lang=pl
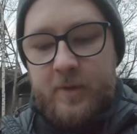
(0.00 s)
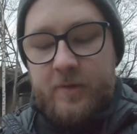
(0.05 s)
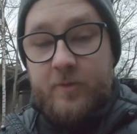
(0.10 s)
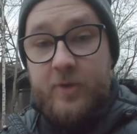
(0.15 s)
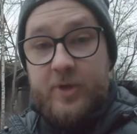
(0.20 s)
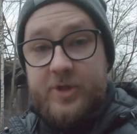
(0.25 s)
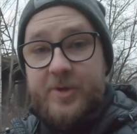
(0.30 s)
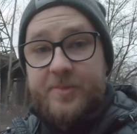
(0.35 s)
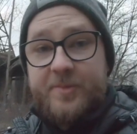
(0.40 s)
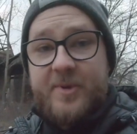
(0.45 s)

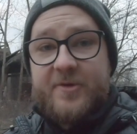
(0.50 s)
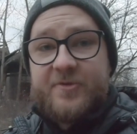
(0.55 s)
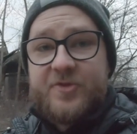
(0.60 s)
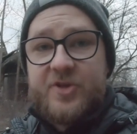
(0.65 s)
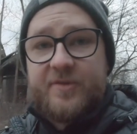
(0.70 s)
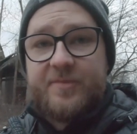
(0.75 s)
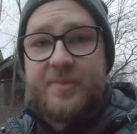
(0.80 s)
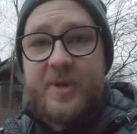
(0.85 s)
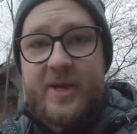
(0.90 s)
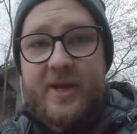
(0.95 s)
Słuchajcie,
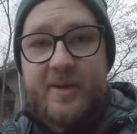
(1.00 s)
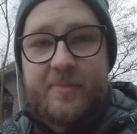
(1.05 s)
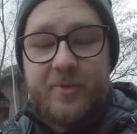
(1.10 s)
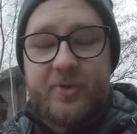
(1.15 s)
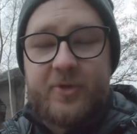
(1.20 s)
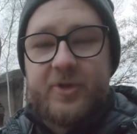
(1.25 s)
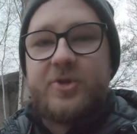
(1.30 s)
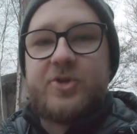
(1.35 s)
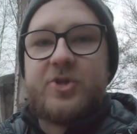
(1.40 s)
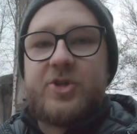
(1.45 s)
pierwsza zmiana
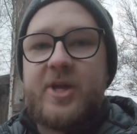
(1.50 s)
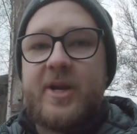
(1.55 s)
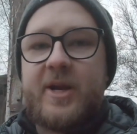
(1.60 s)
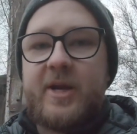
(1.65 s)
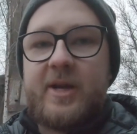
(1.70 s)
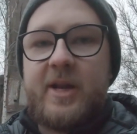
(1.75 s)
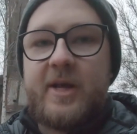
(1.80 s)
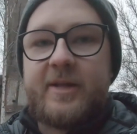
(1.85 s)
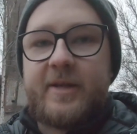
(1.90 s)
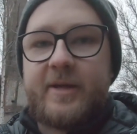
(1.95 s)
po tych
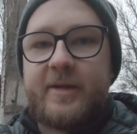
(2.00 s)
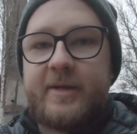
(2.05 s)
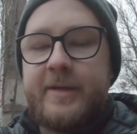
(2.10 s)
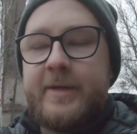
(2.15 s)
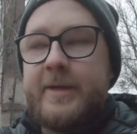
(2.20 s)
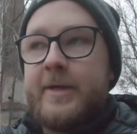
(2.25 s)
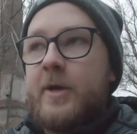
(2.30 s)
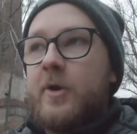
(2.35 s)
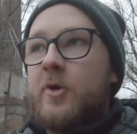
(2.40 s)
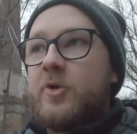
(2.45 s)
czterech latach.
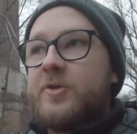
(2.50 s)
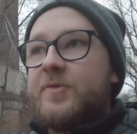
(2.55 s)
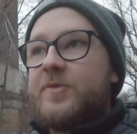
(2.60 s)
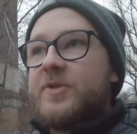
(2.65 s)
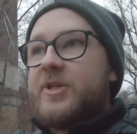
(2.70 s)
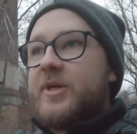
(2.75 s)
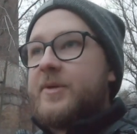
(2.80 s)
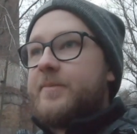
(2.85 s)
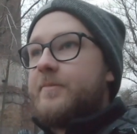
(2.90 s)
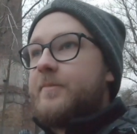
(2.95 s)

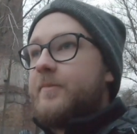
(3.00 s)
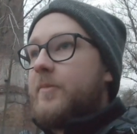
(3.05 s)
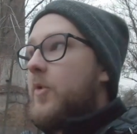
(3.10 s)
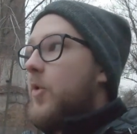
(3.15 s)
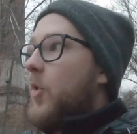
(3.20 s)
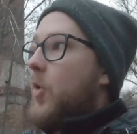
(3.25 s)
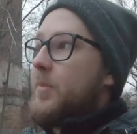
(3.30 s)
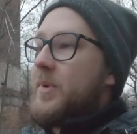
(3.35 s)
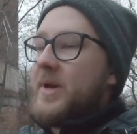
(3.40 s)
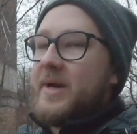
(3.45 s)
Oczywiście
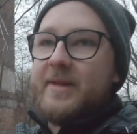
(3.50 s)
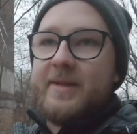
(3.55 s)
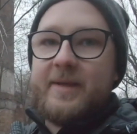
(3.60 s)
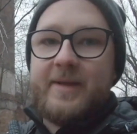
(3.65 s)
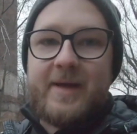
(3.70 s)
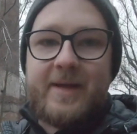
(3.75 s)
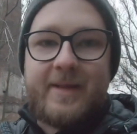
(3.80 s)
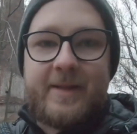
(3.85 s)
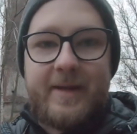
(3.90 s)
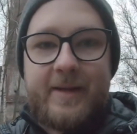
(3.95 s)

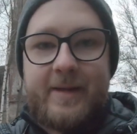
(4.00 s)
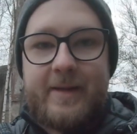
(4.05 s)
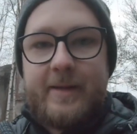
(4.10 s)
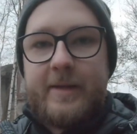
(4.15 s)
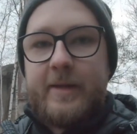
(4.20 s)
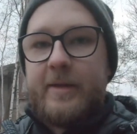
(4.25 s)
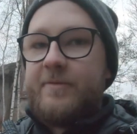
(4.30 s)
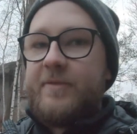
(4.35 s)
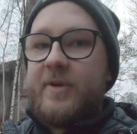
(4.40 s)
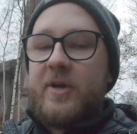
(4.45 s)
obiekty
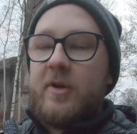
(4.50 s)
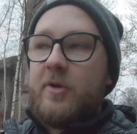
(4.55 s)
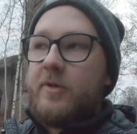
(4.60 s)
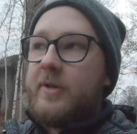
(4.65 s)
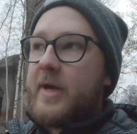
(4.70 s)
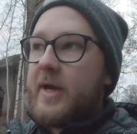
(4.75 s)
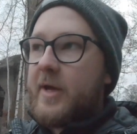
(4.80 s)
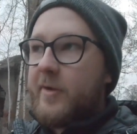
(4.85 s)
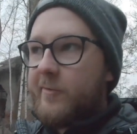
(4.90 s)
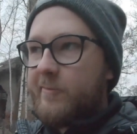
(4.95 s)
nadal
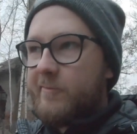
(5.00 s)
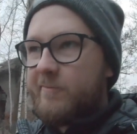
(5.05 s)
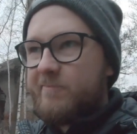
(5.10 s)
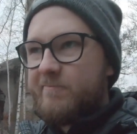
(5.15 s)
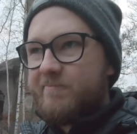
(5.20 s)
wyglądają